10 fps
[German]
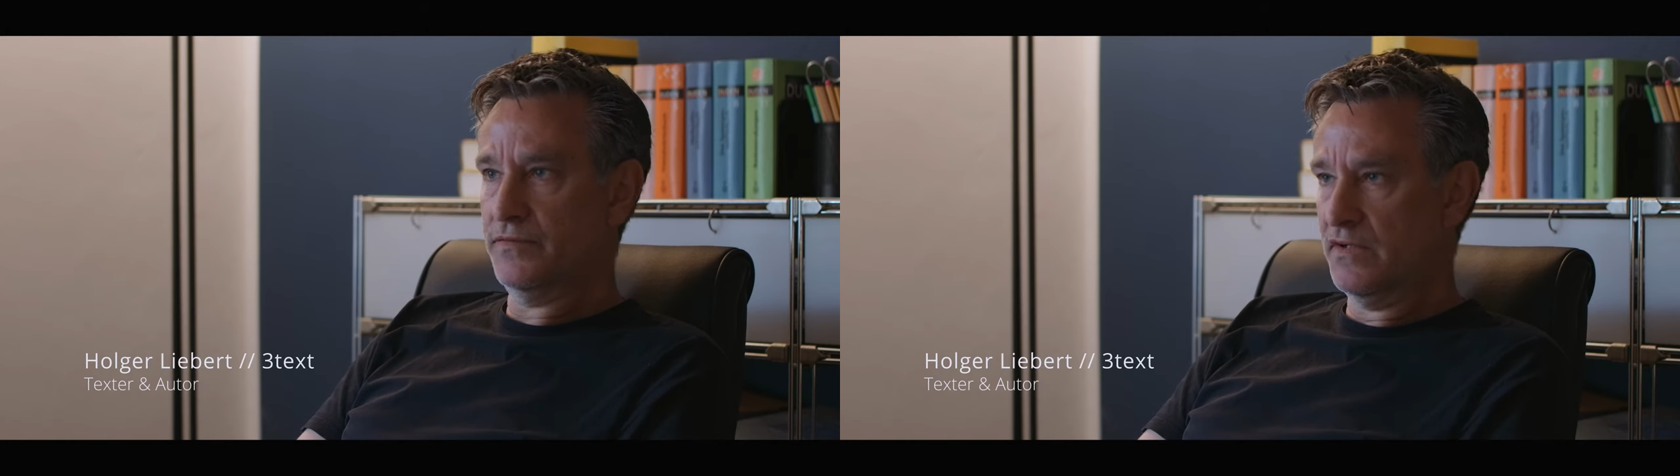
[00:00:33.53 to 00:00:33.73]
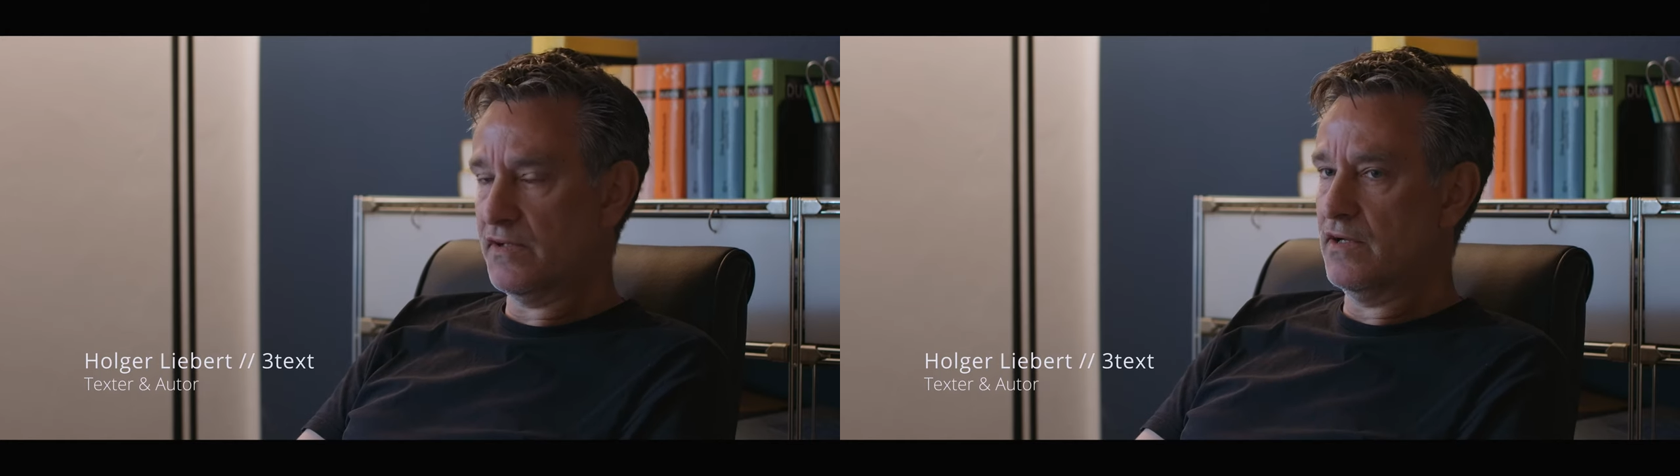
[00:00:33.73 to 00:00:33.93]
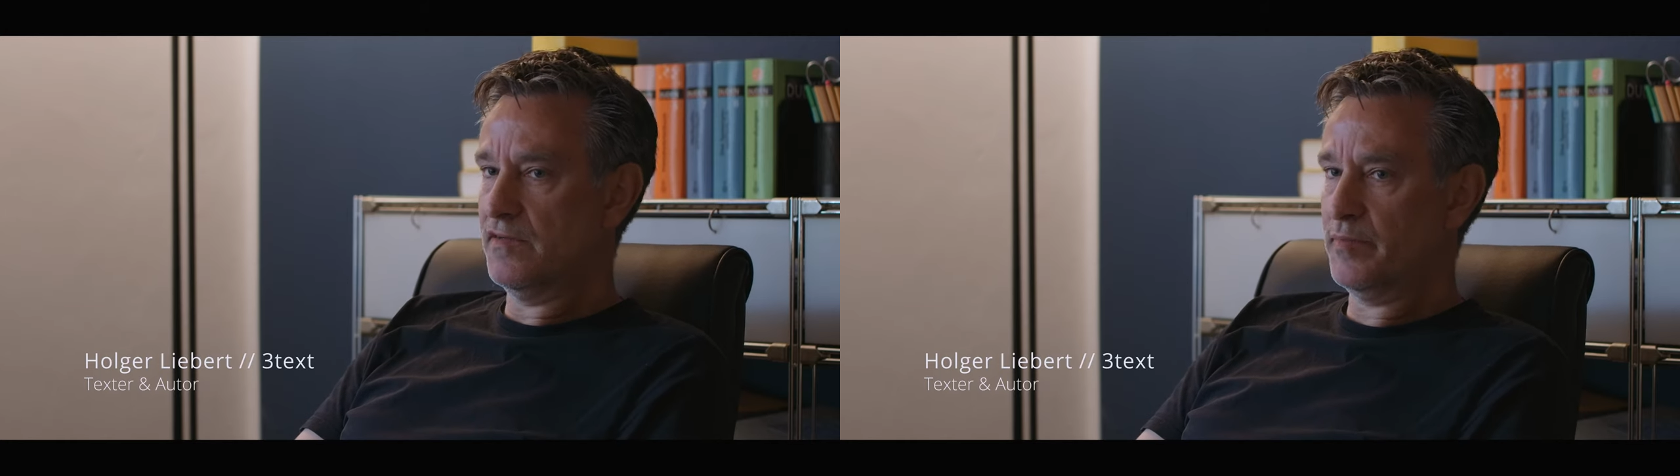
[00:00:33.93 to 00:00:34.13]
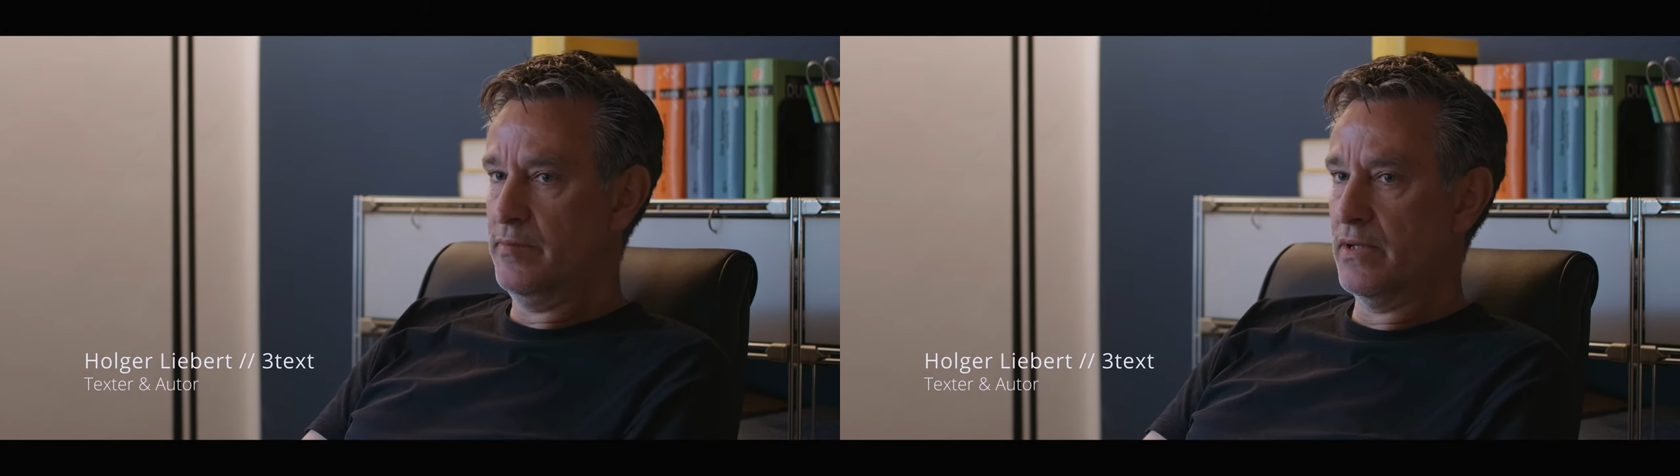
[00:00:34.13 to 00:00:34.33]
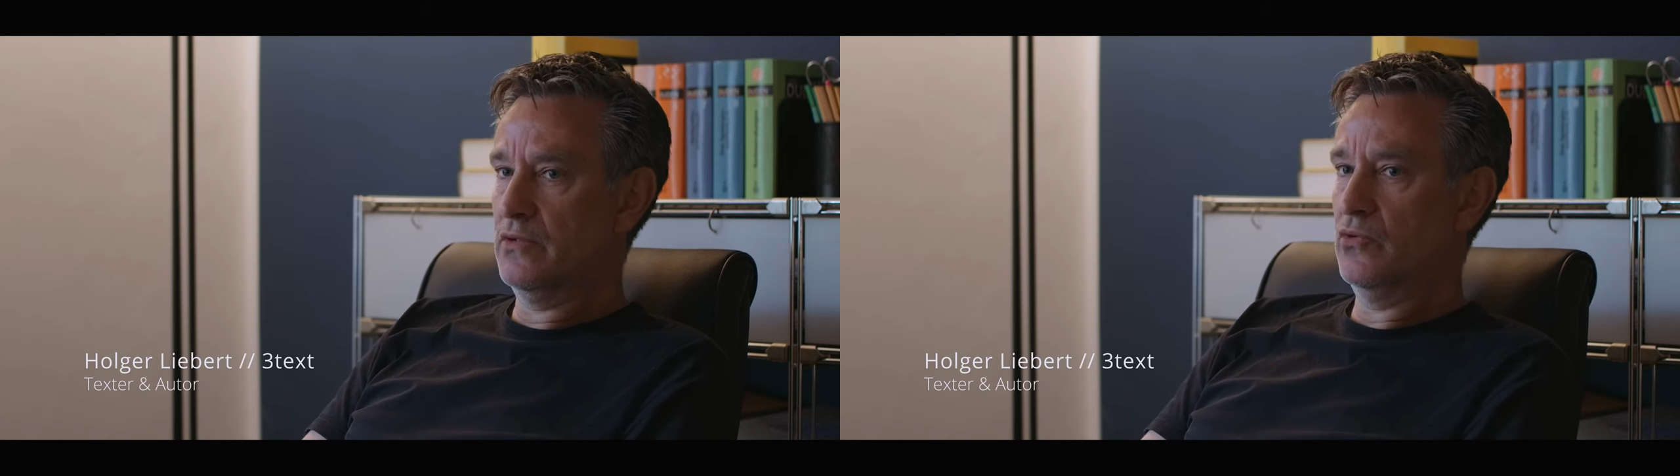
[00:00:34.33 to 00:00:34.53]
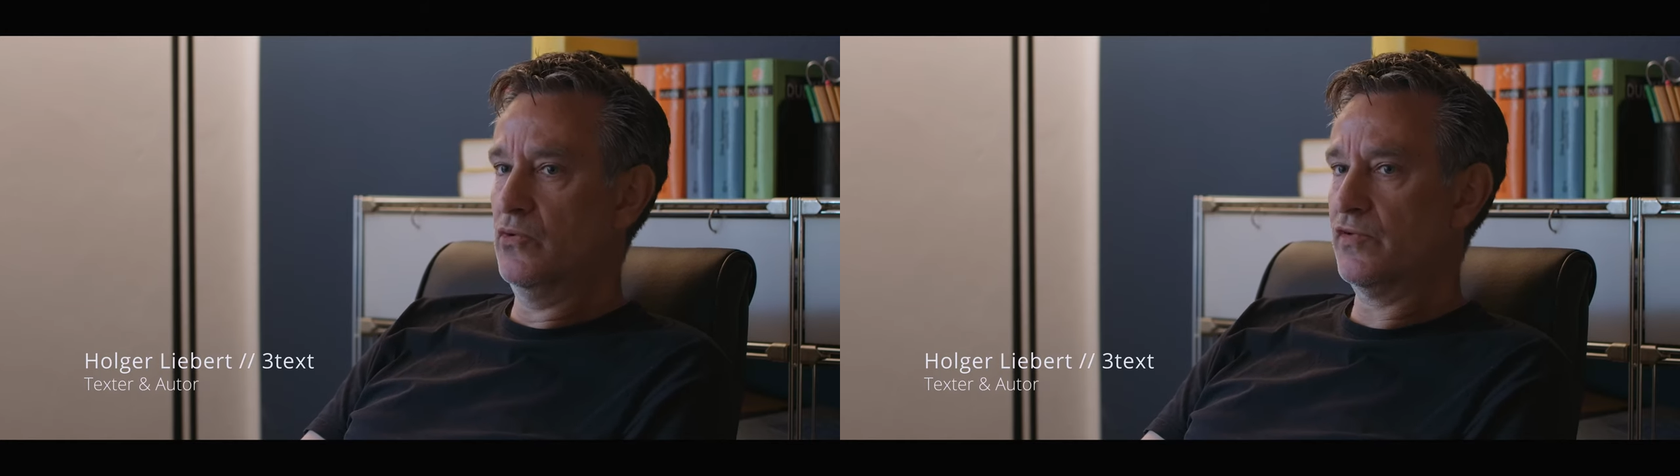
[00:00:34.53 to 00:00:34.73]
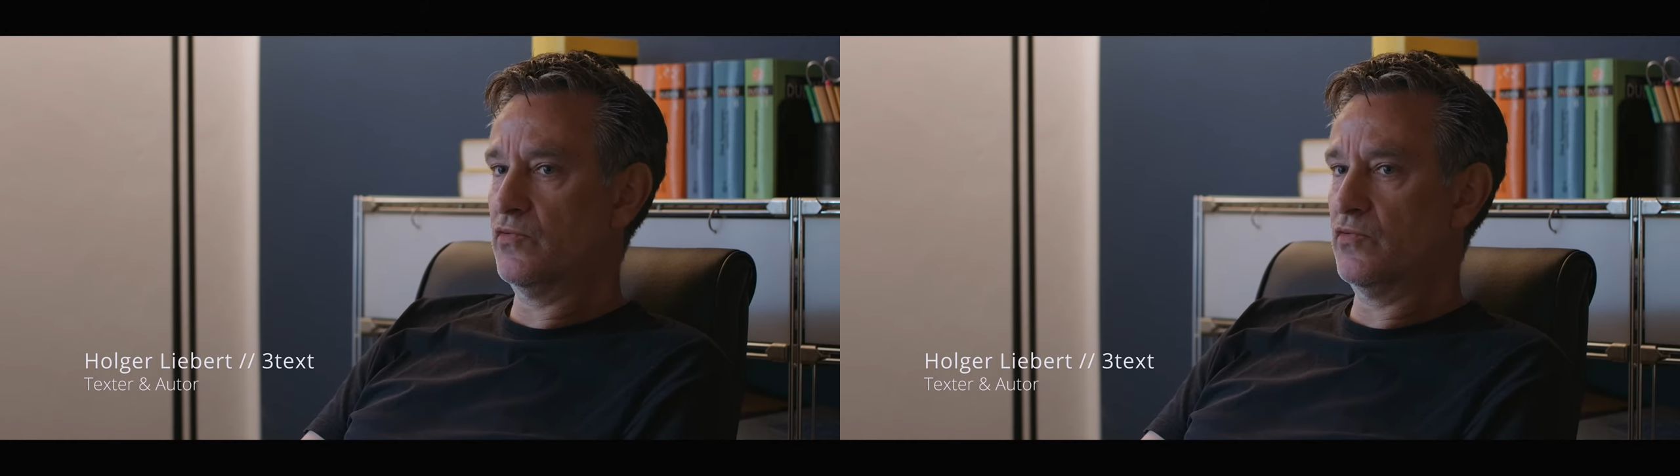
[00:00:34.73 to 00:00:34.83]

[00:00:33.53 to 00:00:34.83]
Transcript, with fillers: wird das alles prima gelöst.